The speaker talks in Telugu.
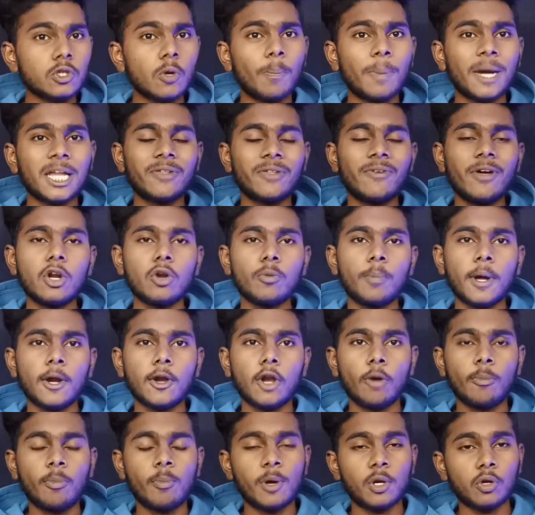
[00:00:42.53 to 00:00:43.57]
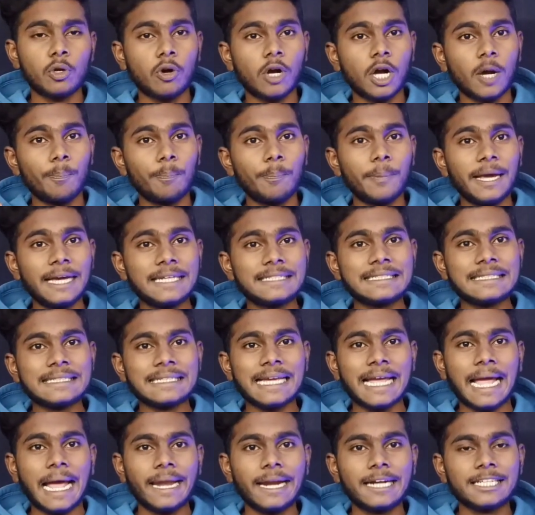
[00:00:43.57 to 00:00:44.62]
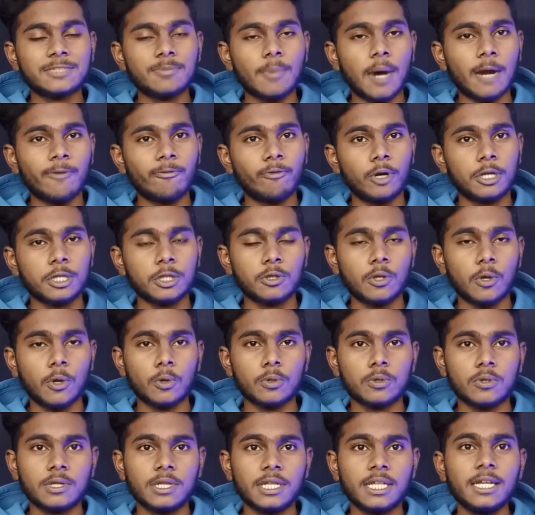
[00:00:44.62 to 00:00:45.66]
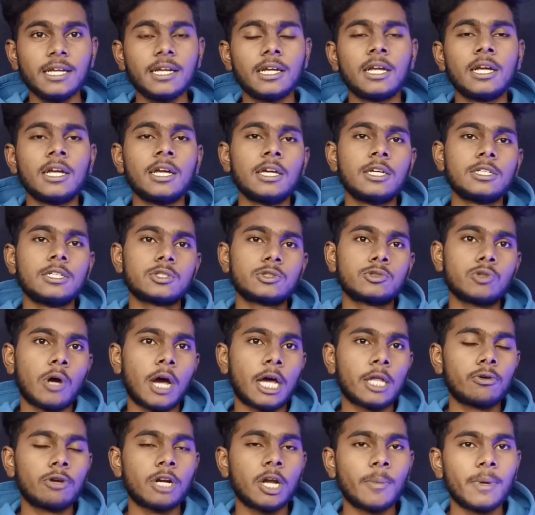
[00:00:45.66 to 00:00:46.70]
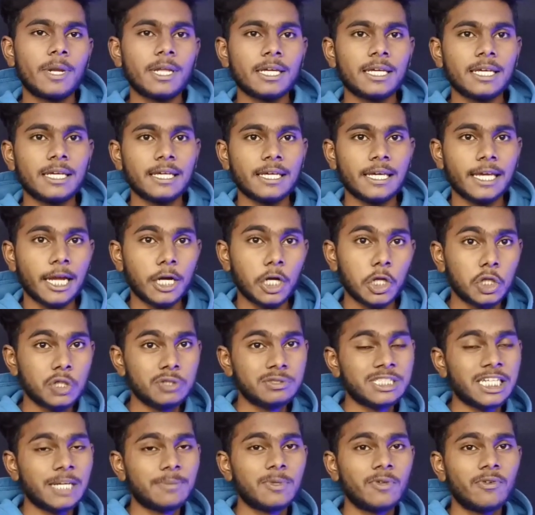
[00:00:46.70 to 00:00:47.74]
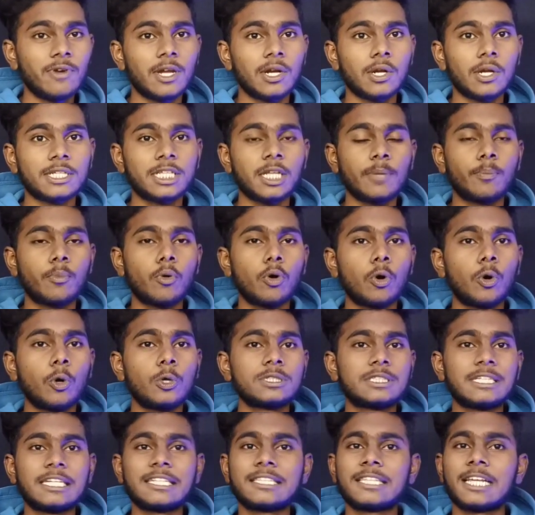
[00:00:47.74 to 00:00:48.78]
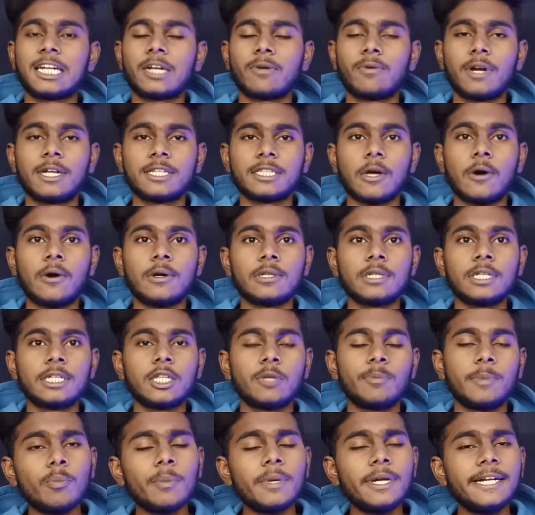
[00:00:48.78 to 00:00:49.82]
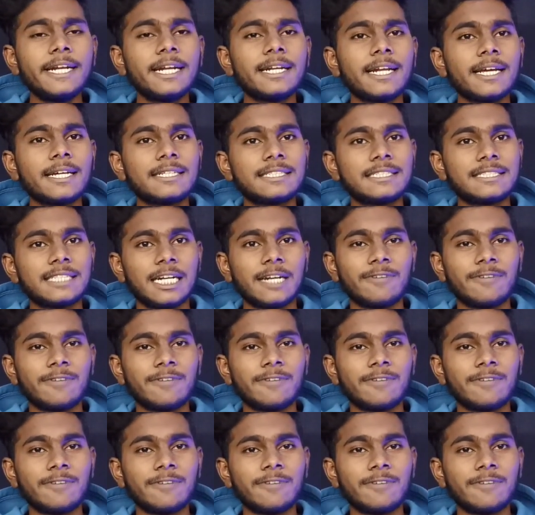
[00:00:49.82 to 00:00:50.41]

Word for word: సో పదివేల రూపాయల లోపు మనకు ఒక బేసిక్ ఆండ్రాయిడ్ స్మార్ట్ ఫోన్ దొరుకుతుంది సో అది కూడా మనకి ఏడు నుంచి ఎనిమిది వేలు అయితే పోకో సీ థర్టీ వన్ అయితే ఉంది ఇది మీకు మీడియాటెక్ జీ